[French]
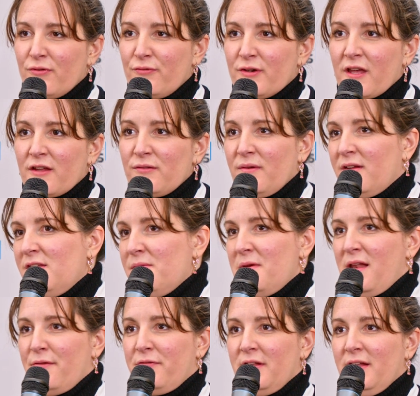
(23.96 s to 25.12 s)
pour vocation
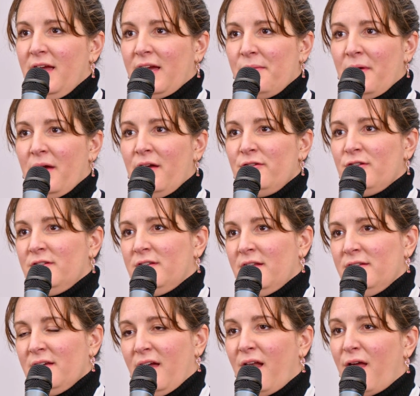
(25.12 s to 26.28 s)
animer la filière image,
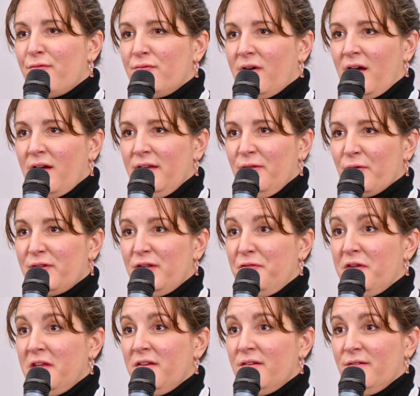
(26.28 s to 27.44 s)
c'est-à-dire à la fois
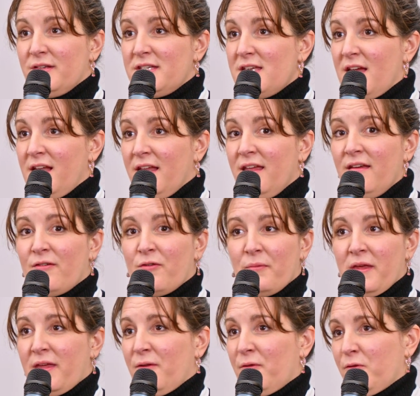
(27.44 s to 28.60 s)
identifier euh, qui elle est,
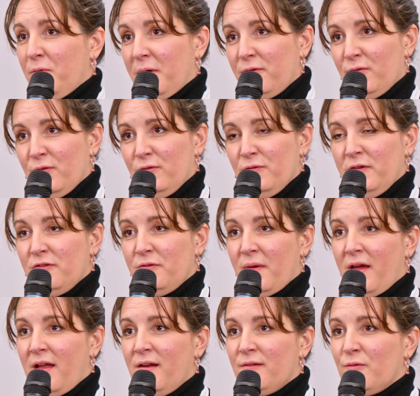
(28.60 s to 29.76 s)
combien il y a d'entreprises de
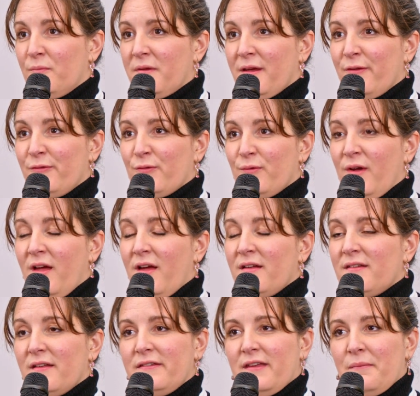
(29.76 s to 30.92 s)
l'audiovisuel, combien
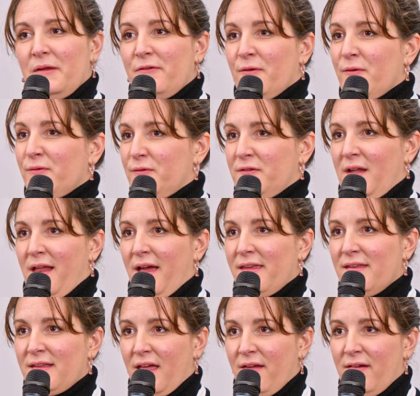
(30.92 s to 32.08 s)
d'intermittents, de,
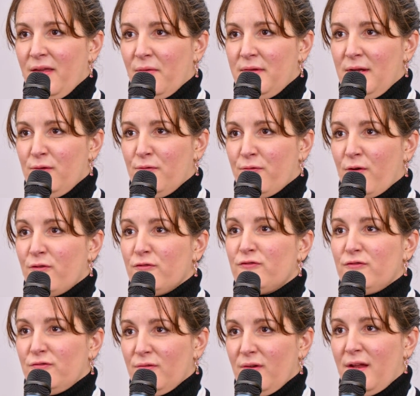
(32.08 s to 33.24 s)
salariés travaillent en Ile-de-France
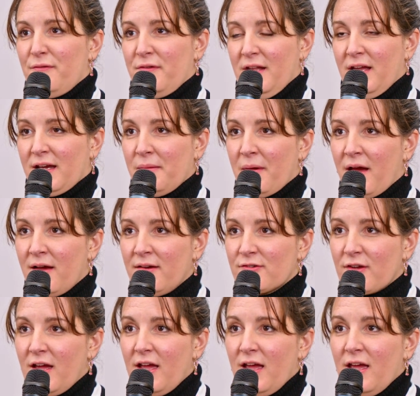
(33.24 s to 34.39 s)
sur la filière
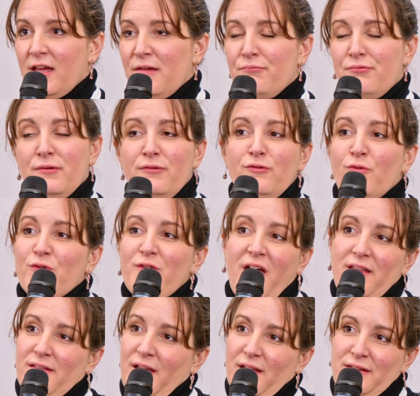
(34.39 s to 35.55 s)
image, et puis d'autres
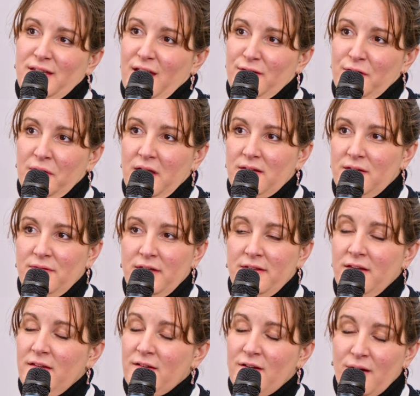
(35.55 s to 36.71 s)
indicateurs
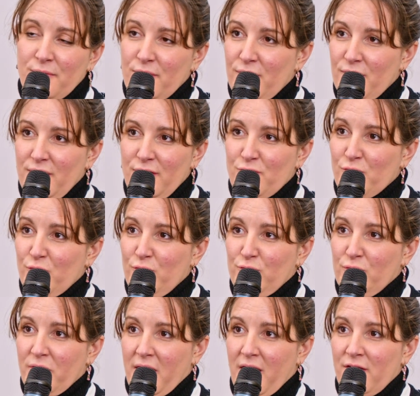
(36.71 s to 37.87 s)
d'activité comme euh, les jours de
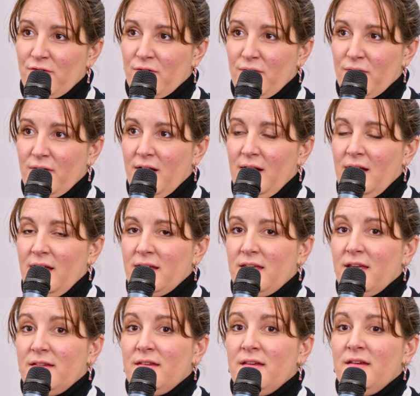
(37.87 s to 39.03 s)
tournage euh,
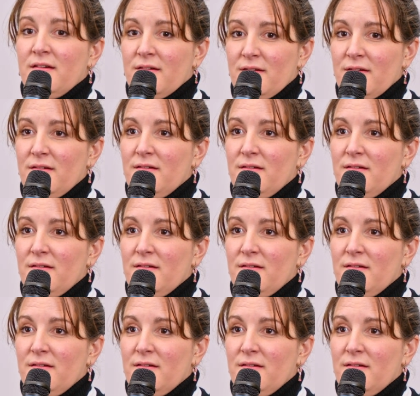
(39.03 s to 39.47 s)
qui étaient